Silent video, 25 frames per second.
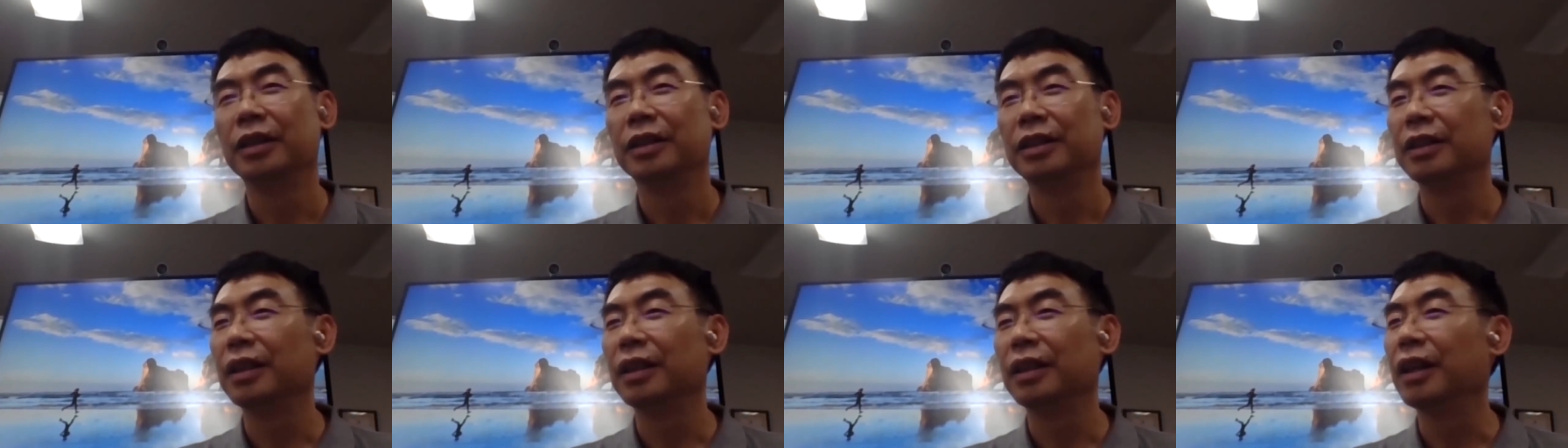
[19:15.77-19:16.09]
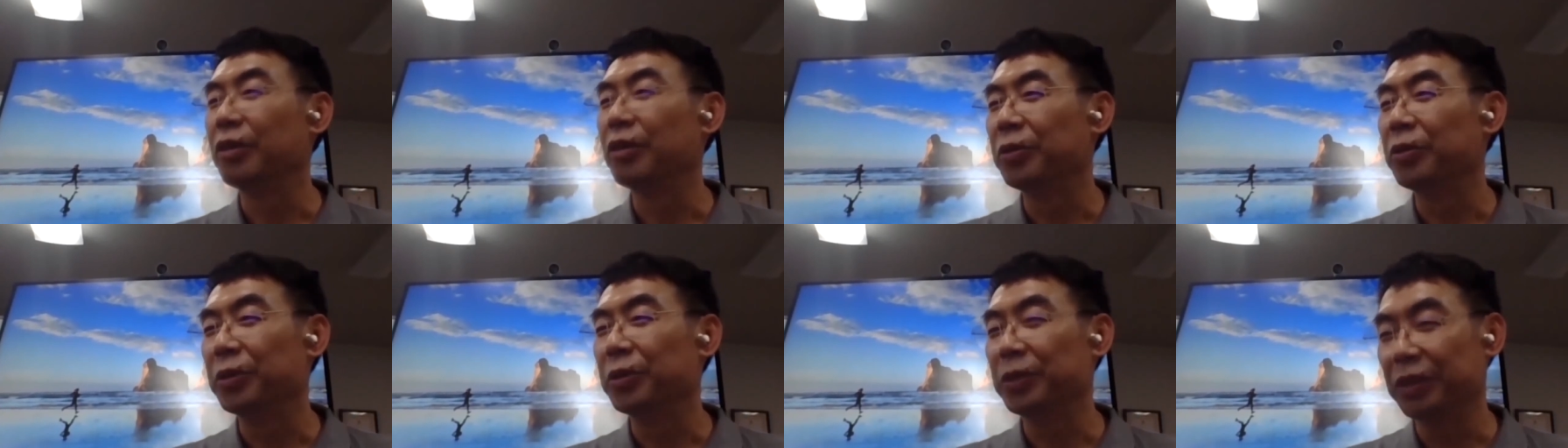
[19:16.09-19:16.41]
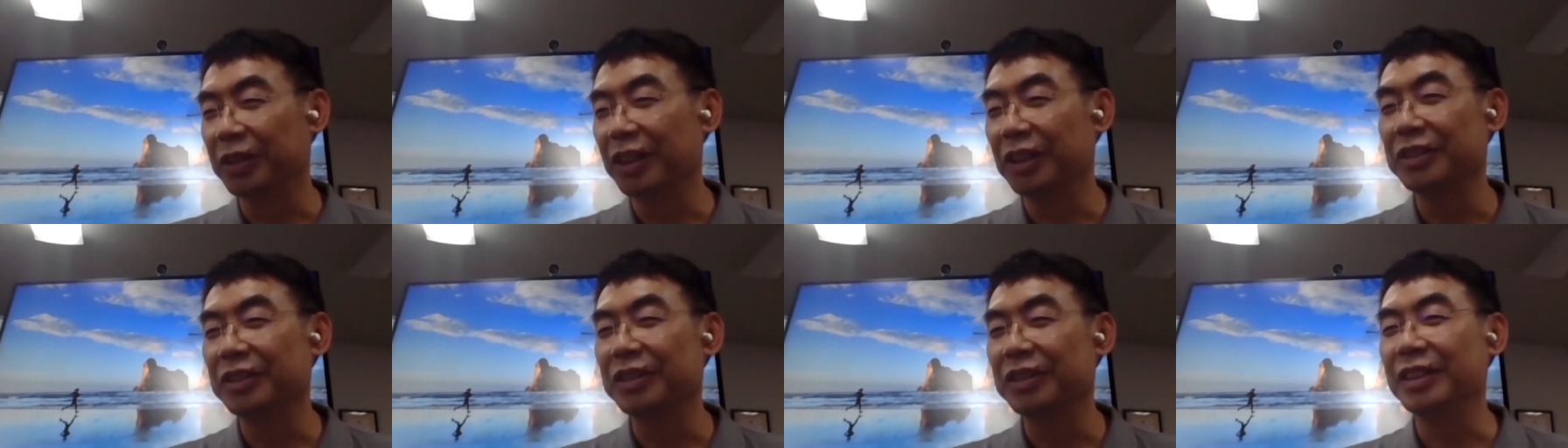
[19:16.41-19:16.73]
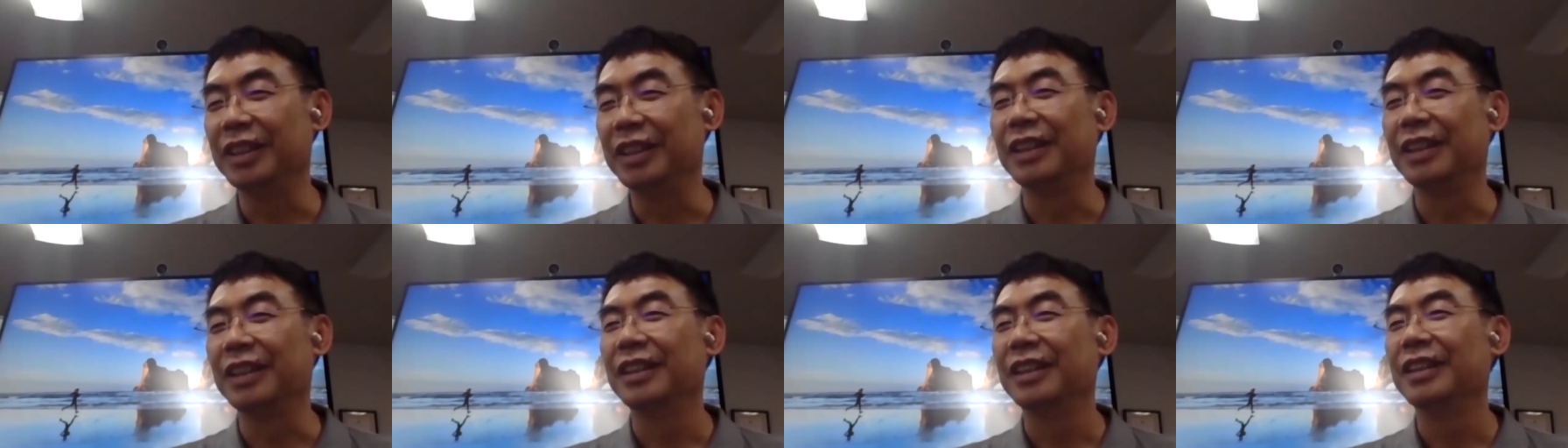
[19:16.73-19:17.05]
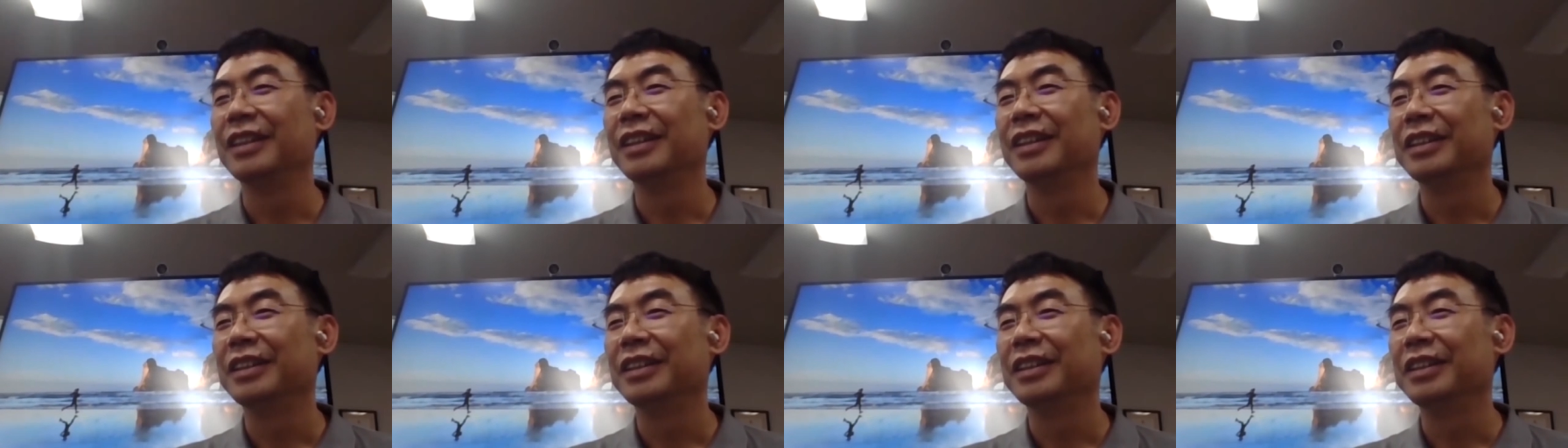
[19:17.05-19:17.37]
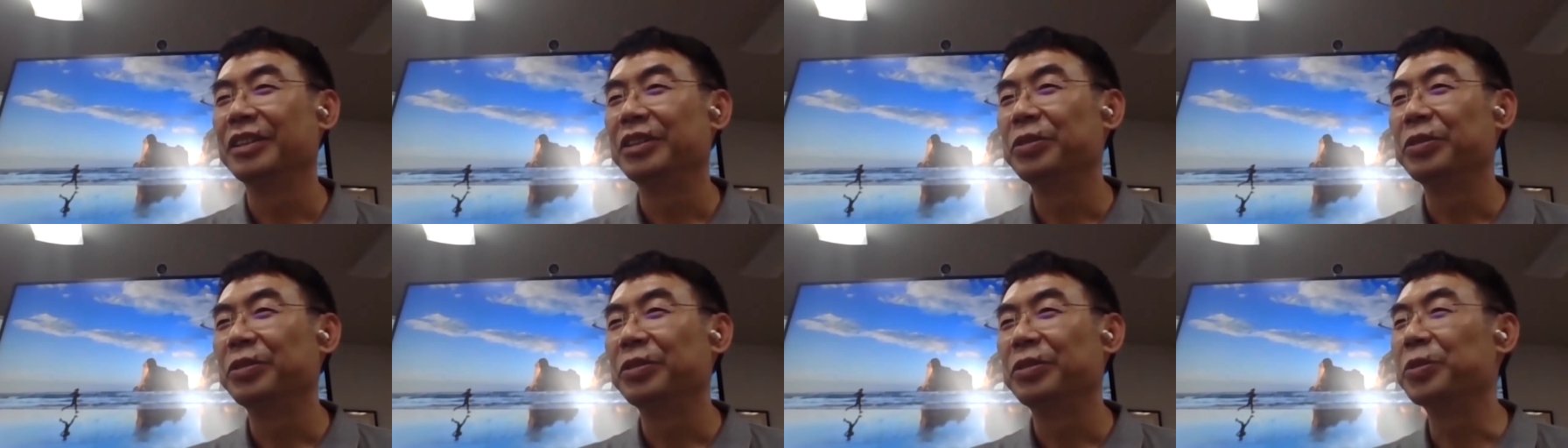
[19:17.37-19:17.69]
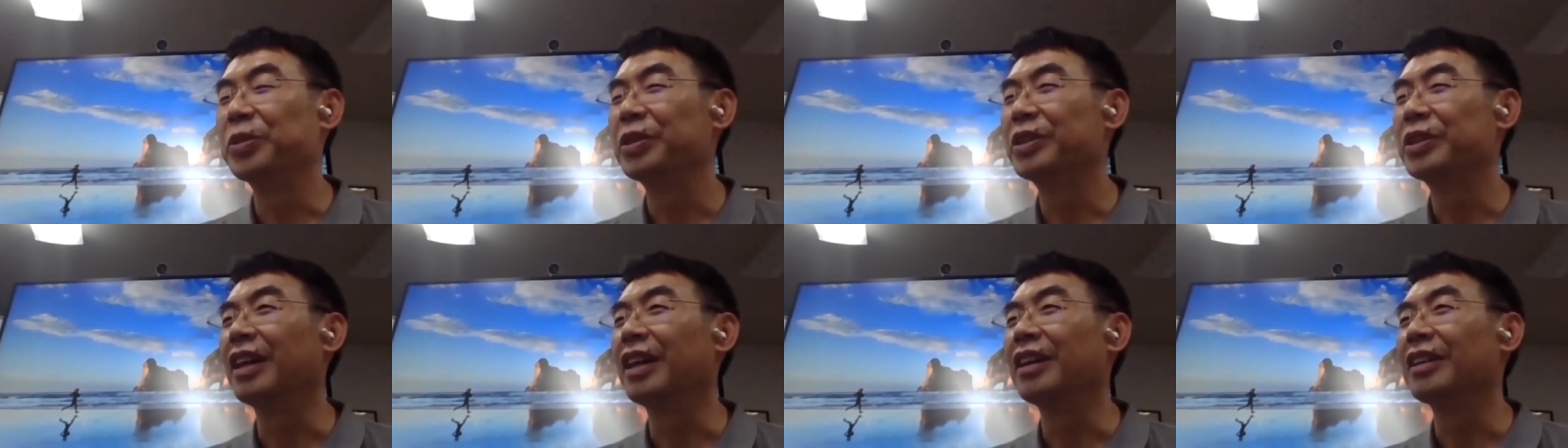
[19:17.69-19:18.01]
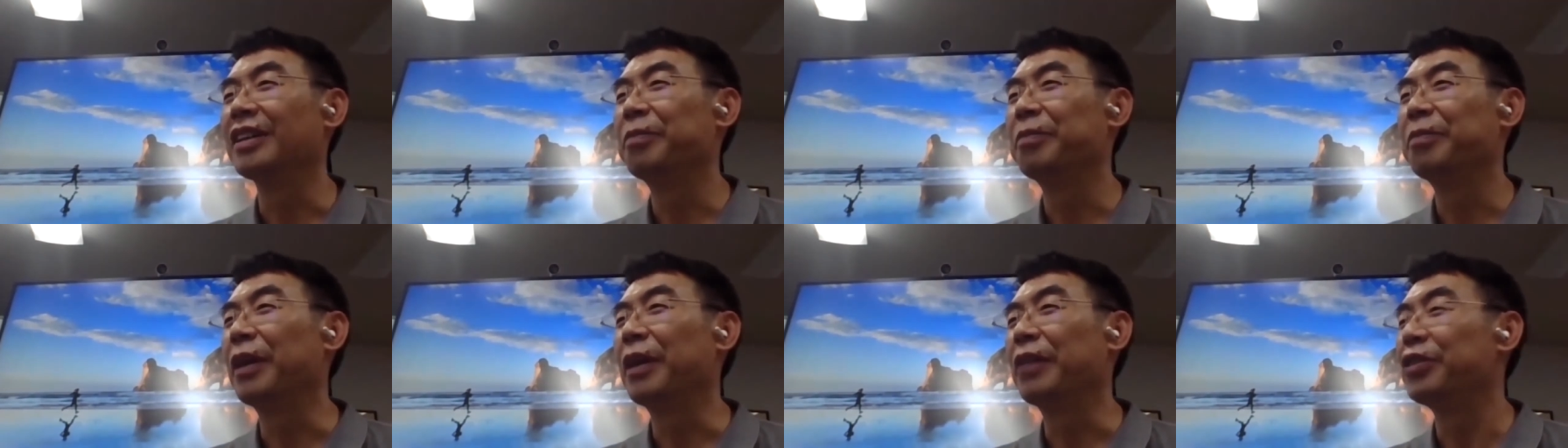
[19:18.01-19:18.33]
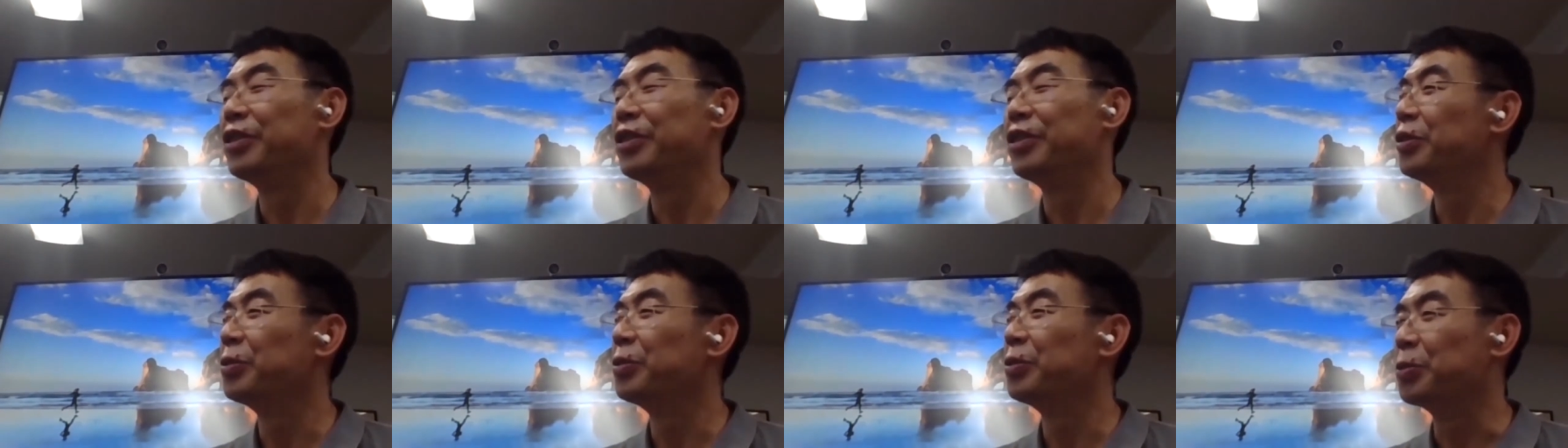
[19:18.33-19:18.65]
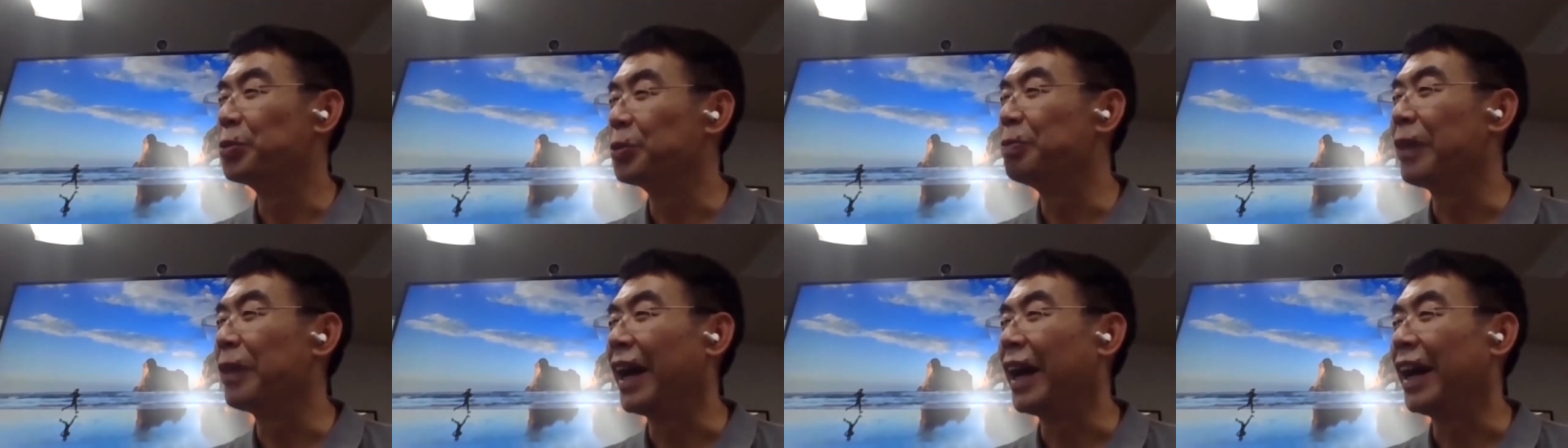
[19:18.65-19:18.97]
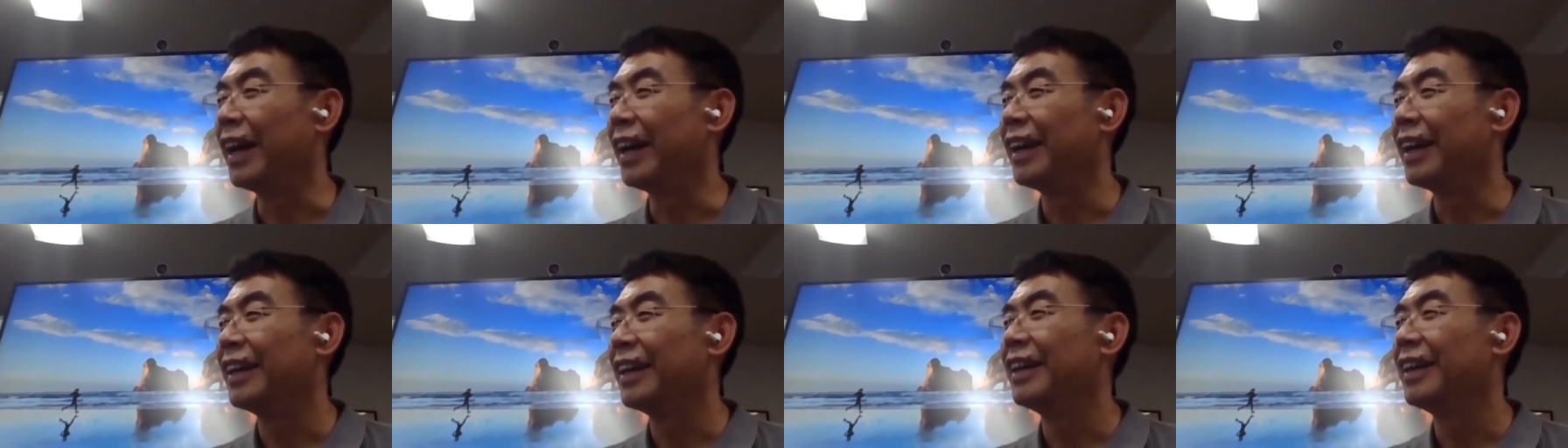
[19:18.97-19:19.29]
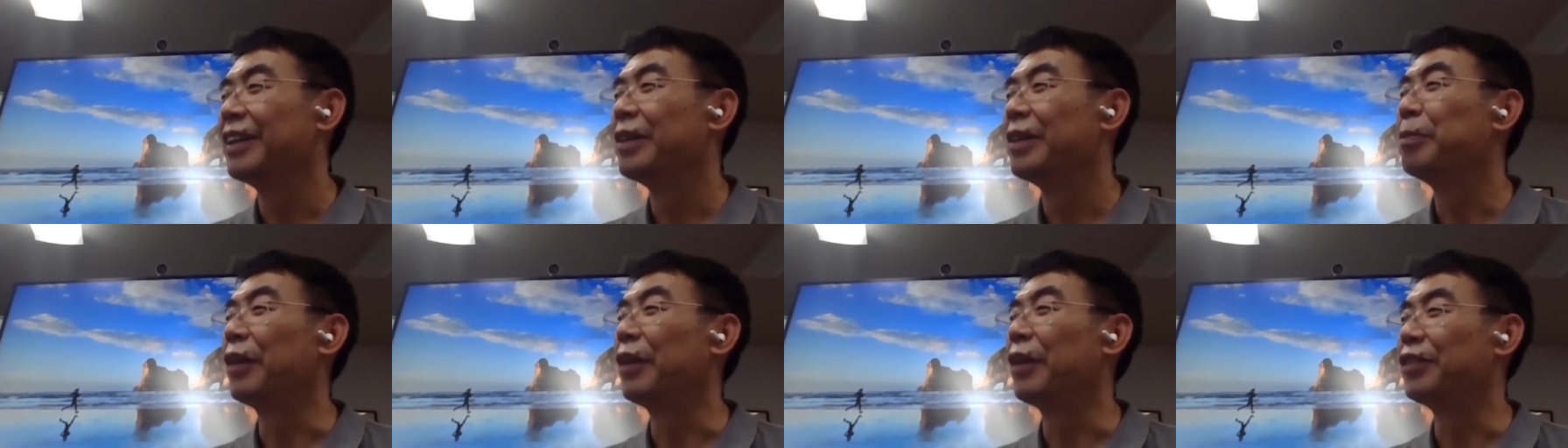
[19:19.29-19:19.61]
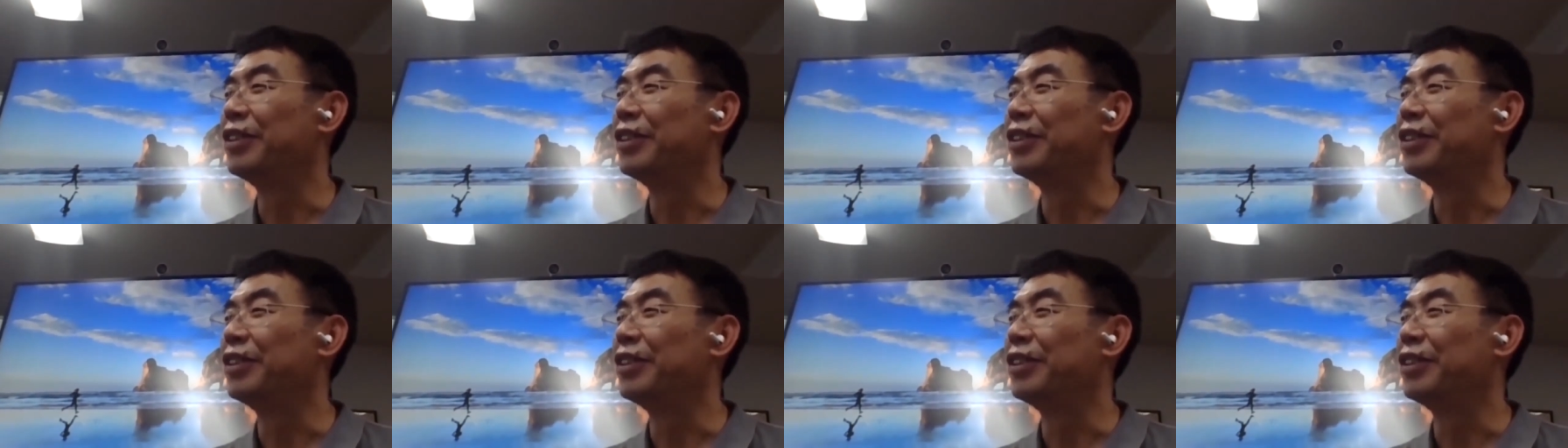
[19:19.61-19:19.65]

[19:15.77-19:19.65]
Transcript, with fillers: 那我就告诉你，如果涨了百分之五百，百